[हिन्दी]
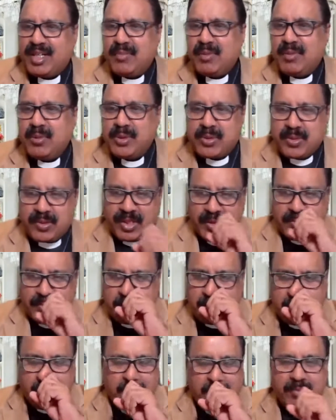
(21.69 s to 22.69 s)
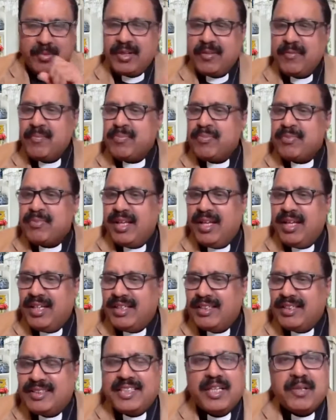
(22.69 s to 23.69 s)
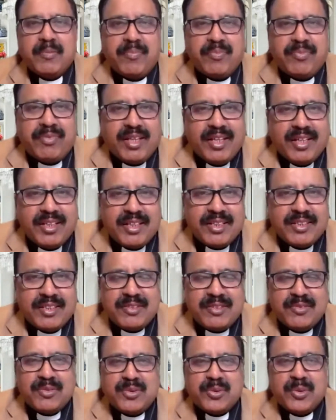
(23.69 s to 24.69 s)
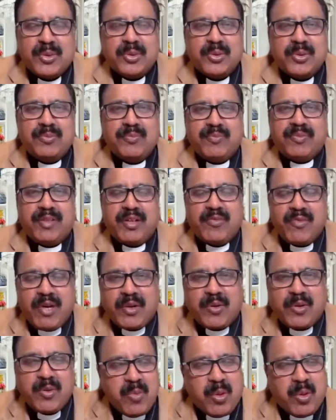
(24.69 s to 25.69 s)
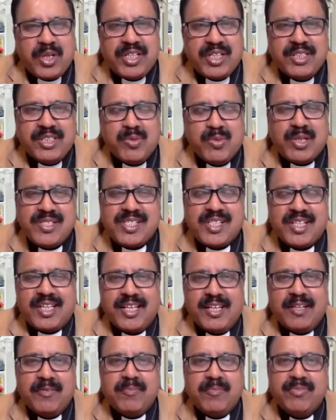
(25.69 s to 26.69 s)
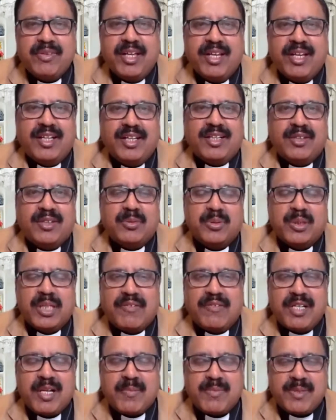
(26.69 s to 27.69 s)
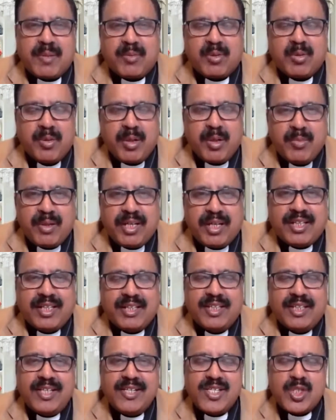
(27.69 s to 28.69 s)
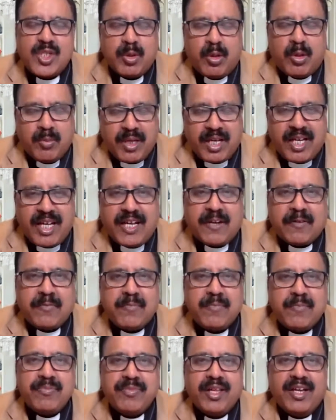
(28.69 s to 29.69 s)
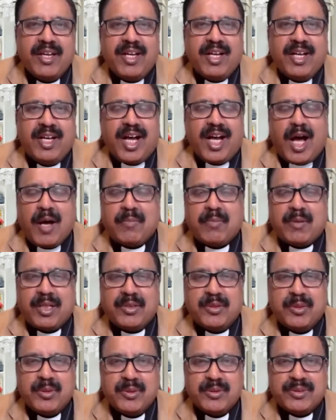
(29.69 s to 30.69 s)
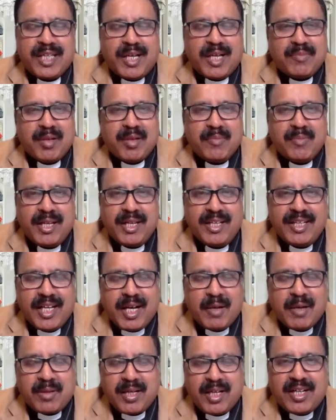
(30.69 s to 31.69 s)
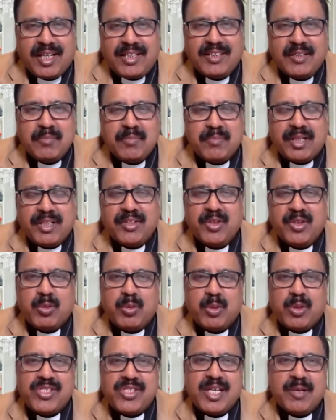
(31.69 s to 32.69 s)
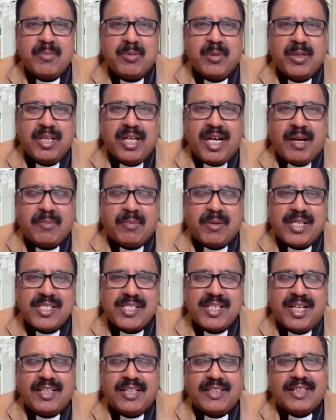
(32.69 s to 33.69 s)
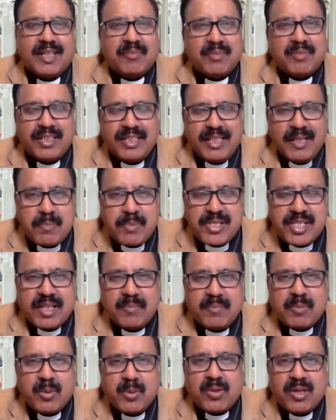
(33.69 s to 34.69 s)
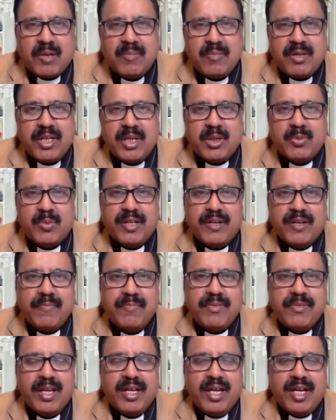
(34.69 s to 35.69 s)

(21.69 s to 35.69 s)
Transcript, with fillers: शामिल हो चुके हैं प्रोग्राम में जी हम सो वेरी गुड मॉर्निंग जी वंस अगेन खुदावन आप सबको बड़ी बरकत दे सुबह बखैर आपका दोस्त आपका भाई आपका खादम पादिनोबुल सेम्यूल आपके साथ आपका दिल पसंद प्रोग्राम लिए हुए